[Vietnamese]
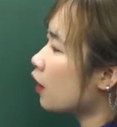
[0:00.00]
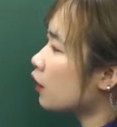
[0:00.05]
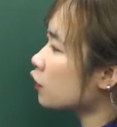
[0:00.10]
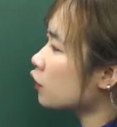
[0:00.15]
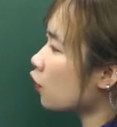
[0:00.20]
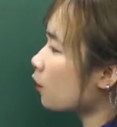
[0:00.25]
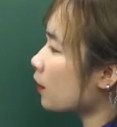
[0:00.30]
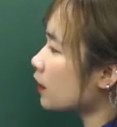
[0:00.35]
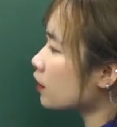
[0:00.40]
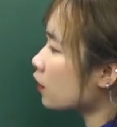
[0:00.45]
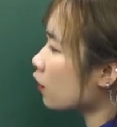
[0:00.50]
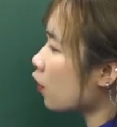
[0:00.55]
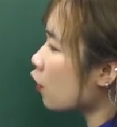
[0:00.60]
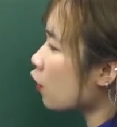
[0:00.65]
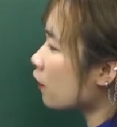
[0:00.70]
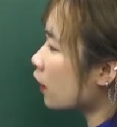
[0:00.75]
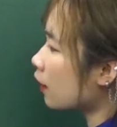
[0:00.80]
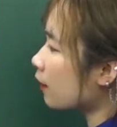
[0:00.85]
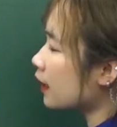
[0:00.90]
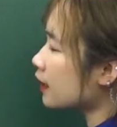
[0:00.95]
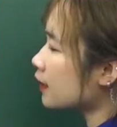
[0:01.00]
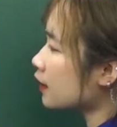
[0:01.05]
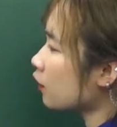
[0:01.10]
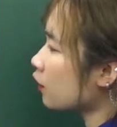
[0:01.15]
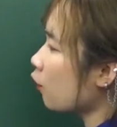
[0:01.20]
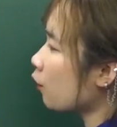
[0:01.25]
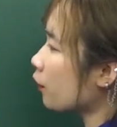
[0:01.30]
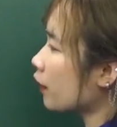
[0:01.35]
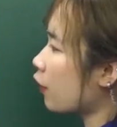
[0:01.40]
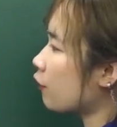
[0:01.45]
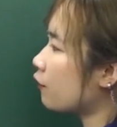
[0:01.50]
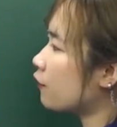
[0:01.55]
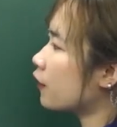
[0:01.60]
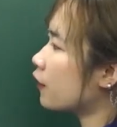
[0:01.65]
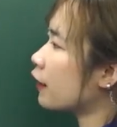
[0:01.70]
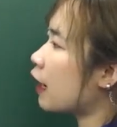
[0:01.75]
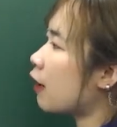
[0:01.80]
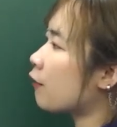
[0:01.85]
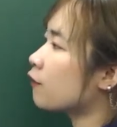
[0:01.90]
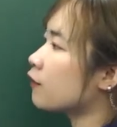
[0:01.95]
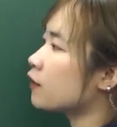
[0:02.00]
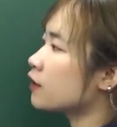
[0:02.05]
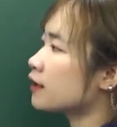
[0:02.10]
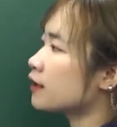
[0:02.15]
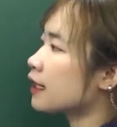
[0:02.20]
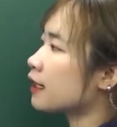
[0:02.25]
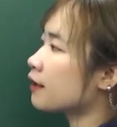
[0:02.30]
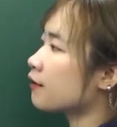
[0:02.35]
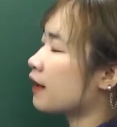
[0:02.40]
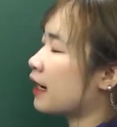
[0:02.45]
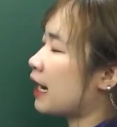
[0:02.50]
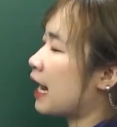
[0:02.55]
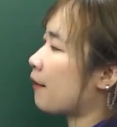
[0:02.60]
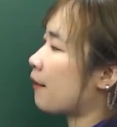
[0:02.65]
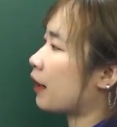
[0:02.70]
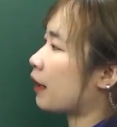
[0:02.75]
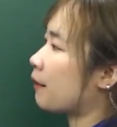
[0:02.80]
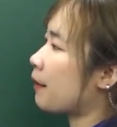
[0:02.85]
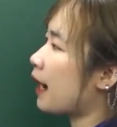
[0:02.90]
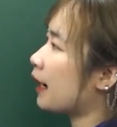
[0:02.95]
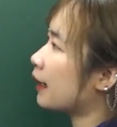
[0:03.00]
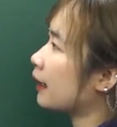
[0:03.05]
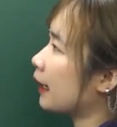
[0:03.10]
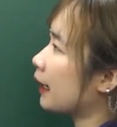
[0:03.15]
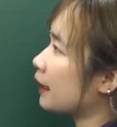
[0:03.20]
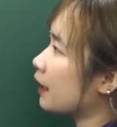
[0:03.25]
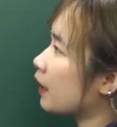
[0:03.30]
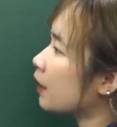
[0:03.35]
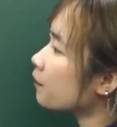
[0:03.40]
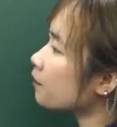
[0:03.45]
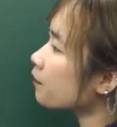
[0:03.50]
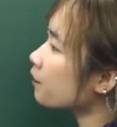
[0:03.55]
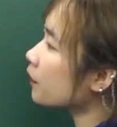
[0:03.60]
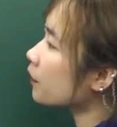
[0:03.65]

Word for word: Rồi bây giờ cô và các bạn sẽ cùng nhau vừa đọc vừa dịch và làm cái bài này nhá.